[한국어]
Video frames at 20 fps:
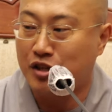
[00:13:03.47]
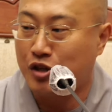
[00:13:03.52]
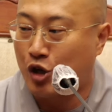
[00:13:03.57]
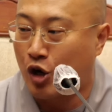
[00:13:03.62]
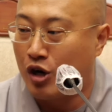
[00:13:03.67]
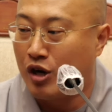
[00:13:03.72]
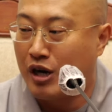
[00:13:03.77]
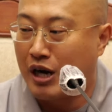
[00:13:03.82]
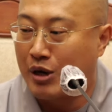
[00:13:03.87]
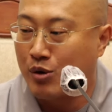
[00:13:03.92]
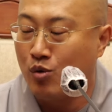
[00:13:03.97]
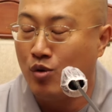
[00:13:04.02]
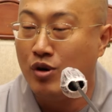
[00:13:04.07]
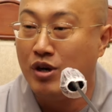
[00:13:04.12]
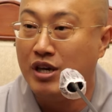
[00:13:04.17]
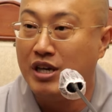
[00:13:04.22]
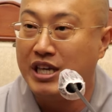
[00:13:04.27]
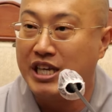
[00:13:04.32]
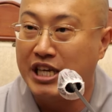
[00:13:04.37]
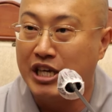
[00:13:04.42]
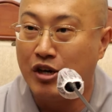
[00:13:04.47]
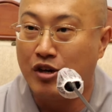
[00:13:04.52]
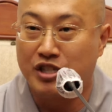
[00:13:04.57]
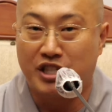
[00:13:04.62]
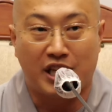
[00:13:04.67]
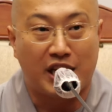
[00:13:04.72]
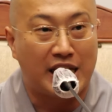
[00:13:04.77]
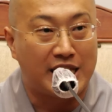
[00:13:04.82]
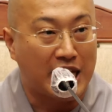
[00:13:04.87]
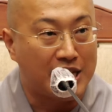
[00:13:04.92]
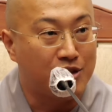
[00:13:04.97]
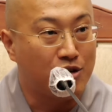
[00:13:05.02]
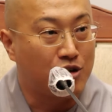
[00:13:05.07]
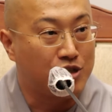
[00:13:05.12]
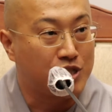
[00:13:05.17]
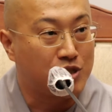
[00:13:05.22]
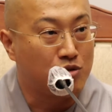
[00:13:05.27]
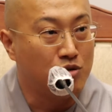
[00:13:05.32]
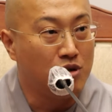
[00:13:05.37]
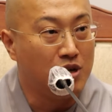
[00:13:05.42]
결과로 이어지게 되는
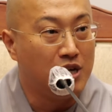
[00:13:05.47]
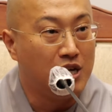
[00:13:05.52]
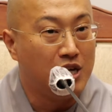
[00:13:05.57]
것이고,